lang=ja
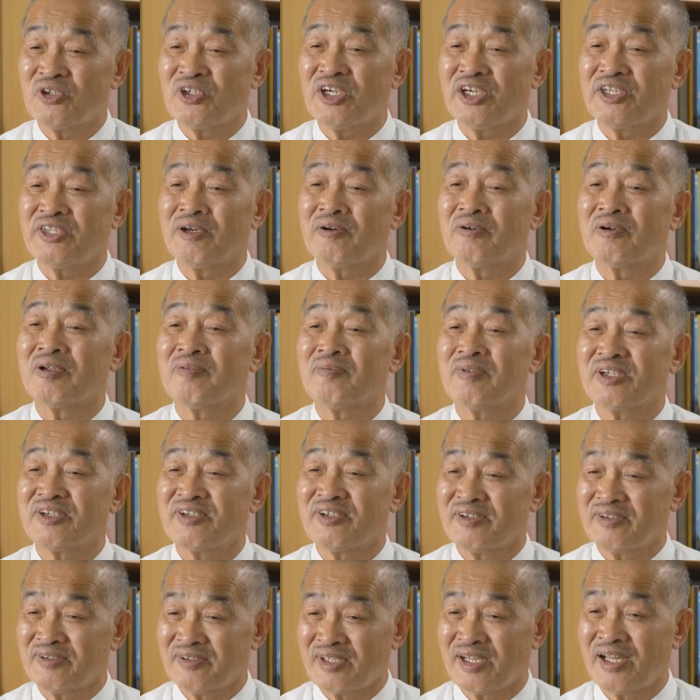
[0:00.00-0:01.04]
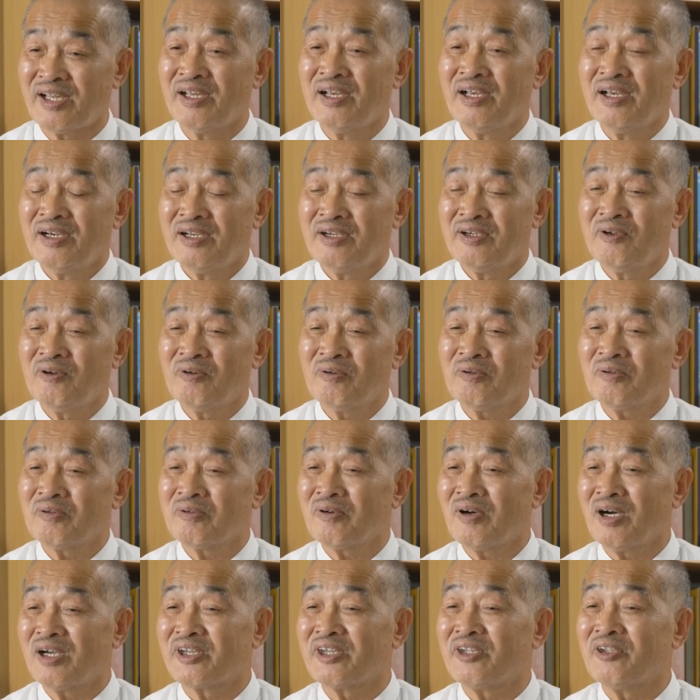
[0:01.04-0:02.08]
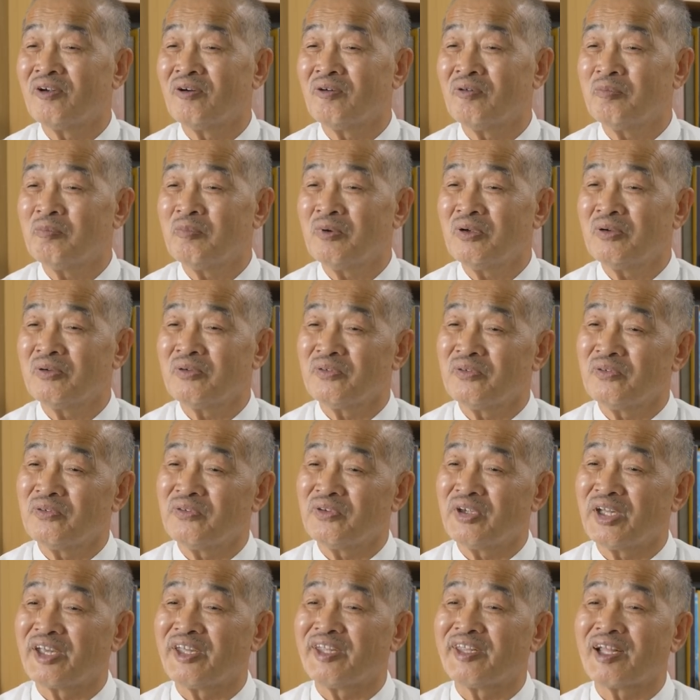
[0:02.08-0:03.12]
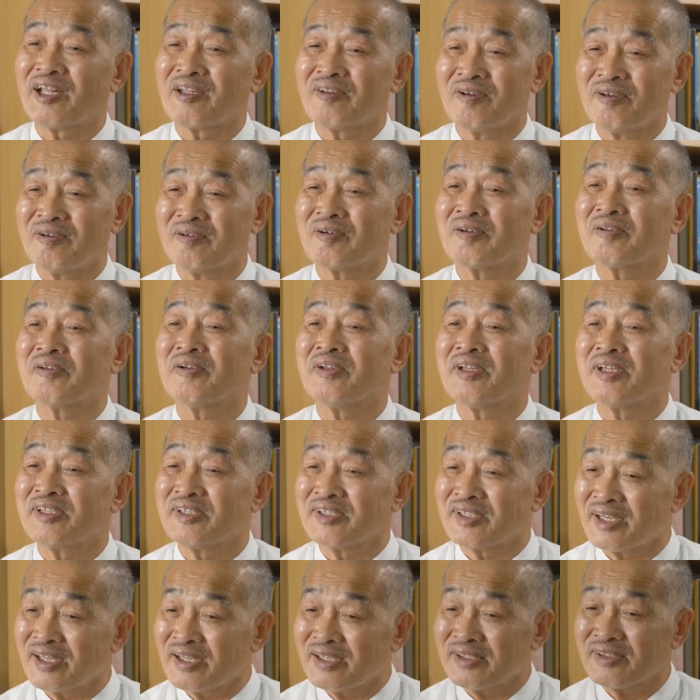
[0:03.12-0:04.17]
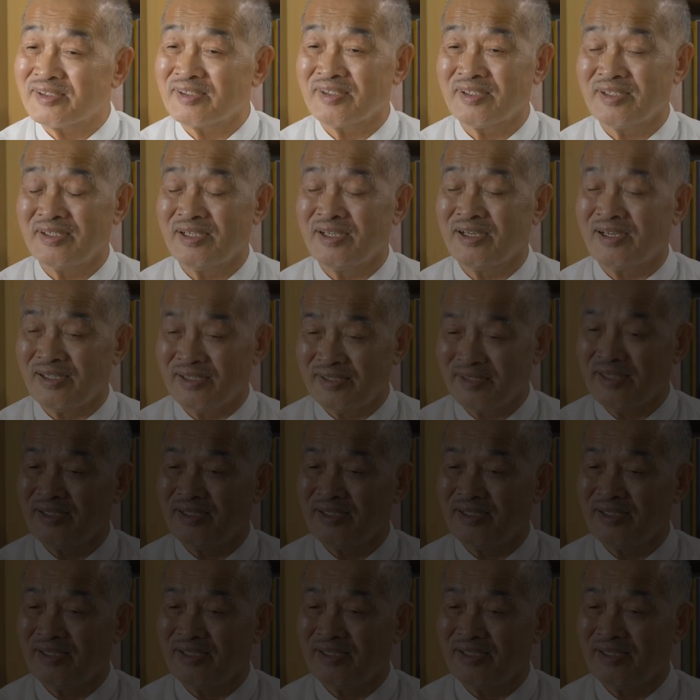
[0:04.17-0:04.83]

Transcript: 教えておりますので両方の合気道もできたということですね。はい